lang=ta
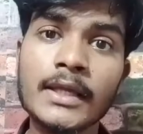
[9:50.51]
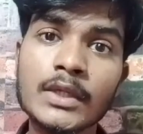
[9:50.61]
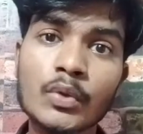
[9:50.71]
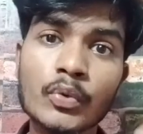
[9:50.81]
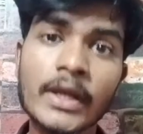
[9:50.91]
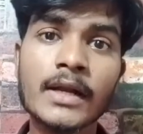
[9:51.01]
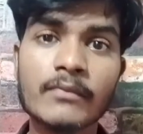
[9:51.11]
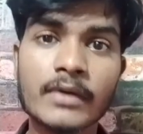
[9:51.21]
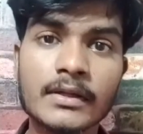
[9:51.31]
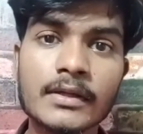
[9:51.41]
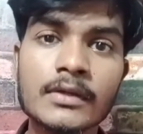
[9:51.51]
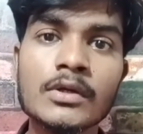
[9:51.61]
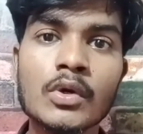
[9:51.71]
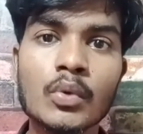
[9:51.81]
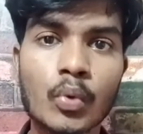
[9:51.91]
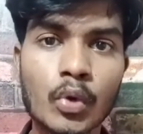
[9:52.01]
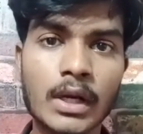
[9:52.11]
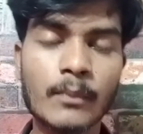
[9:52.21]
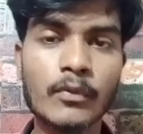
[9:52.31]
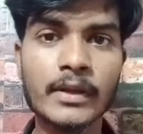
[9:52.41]
இந்த உயிரினம் வந்து உங்
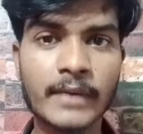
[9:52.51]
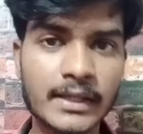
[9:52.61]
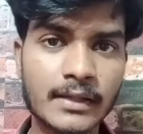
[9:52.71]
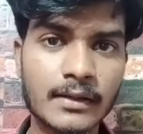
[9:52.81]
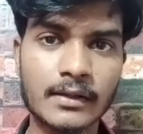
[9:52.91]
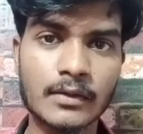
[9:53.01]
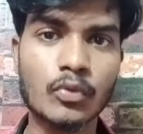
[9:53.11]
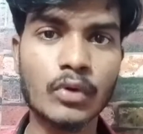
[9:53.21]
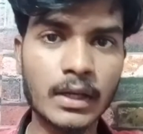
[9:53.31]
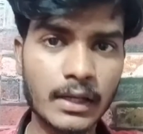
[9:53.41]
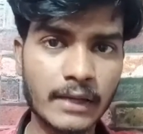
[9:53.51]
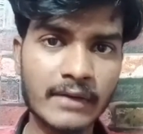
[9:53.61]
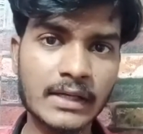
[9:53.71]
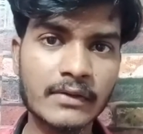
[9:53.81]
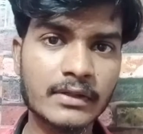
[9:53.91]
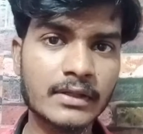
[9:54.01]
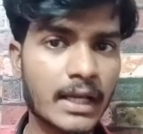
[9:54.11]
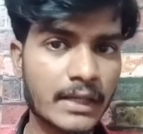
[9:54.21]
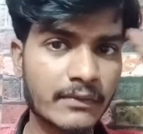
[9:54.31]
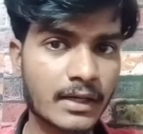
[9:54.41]
நம்மளுடைய மனிதர் உங்கள் லெவலுக்கு வந்து
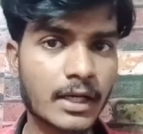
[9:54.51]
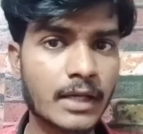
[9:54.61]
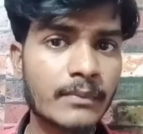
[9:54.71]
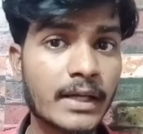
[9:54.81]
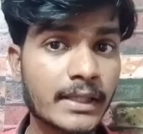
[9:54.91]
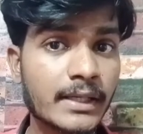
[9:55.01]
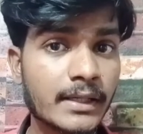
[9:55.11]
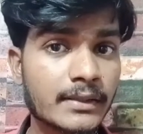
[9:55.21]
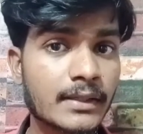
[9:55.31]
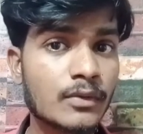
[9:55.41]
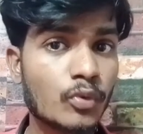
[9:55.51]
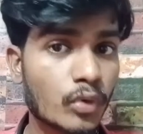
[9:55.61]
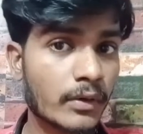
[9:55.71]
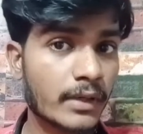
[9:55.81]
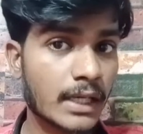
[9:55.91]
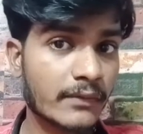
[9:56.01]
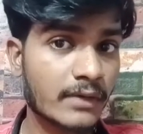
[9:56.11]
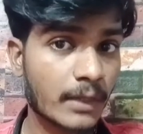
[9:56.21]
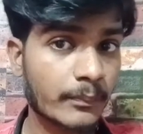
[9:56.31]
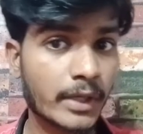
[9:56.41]
அறிவு இருக்கலாம் அதே நேரத்தில் உங்களோட அறிவு
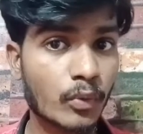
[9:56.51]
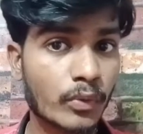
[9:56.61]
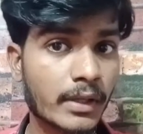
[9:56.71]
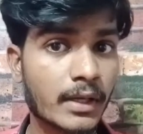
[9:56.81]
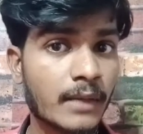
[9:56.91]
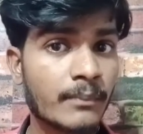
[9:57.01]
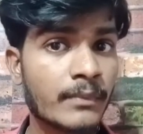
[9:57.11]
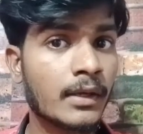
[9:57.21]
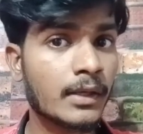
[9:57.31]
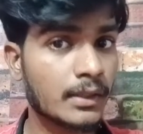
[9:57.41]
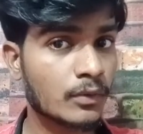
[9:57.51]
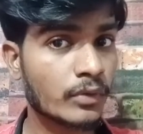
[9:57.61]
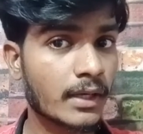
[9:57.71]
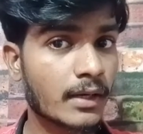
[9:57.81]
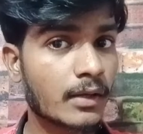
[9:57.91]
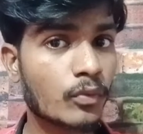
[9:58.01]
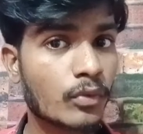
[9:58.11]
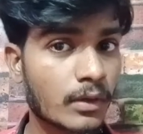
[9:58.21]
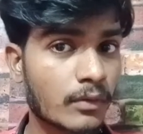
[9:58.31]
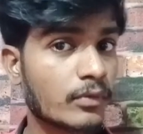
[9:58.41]
கம்மியாக கூட இருக்கலாம் இன்னும் என்னென்னா
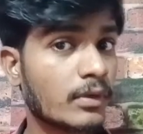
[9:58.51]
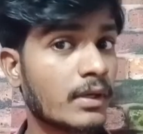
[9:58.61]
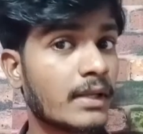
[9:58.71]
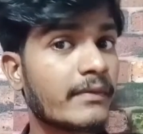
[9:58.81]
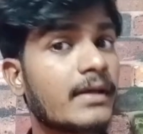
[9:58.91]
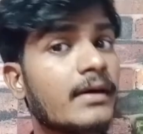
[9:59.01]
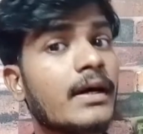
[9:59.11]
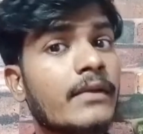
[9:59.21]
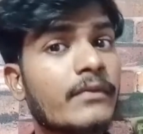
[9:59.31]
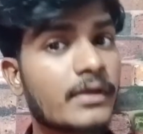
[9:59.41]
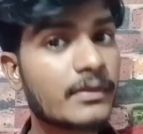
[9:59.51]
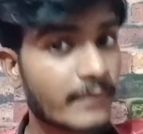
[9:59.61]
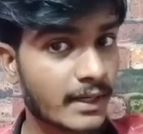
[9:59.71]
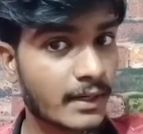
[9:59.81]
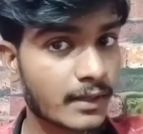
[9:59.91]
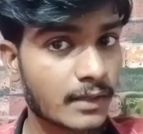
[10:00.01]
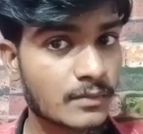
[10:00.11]
உங்களை உங்களை விட அறிவுக்கு மேலே இருக்கலாம்